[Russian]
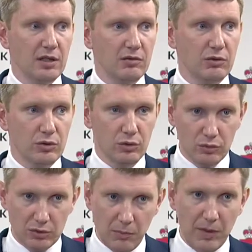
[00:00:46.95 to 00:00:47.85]
вот,
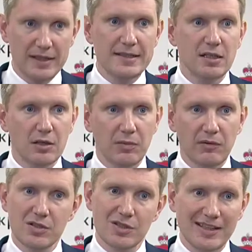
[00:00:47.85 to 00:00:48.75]
ну, дополнительно
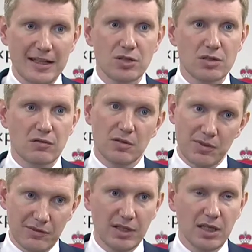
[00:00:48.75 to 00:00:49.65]
повысит качество и
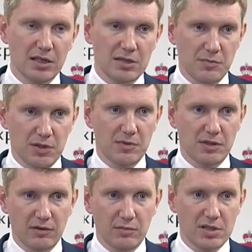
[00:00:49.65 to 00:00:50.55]
привлекательность
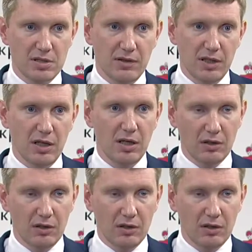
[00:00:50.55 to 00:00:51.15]
пермского образования.